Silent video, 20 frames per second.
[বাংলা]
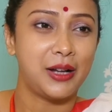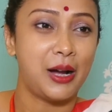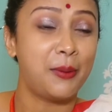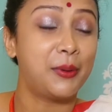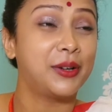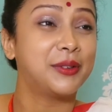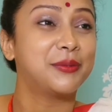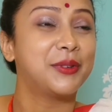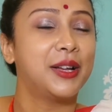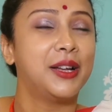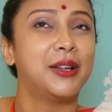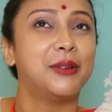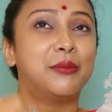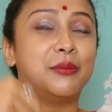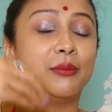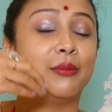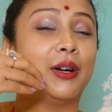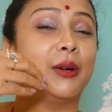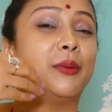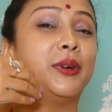আবার
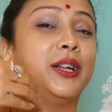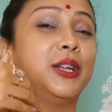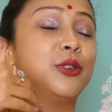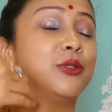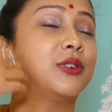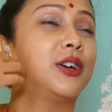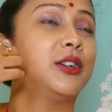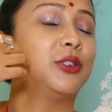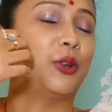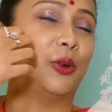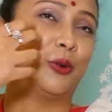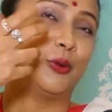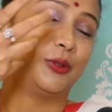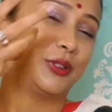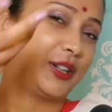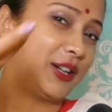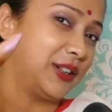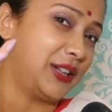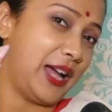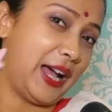আবার একটুখানি
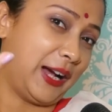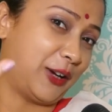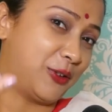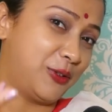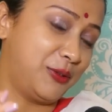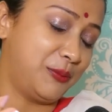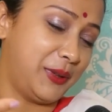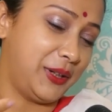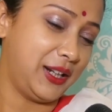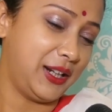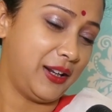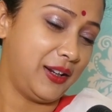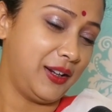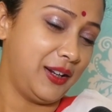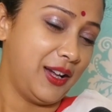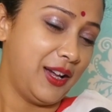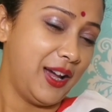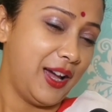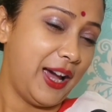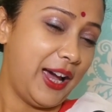তখনকার এখন মানে
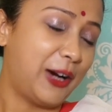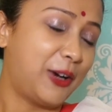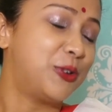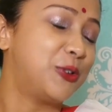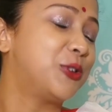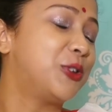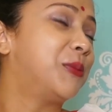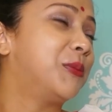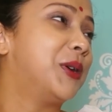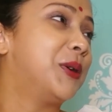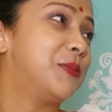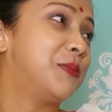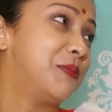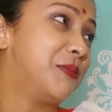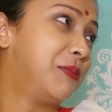এখন তো আমরা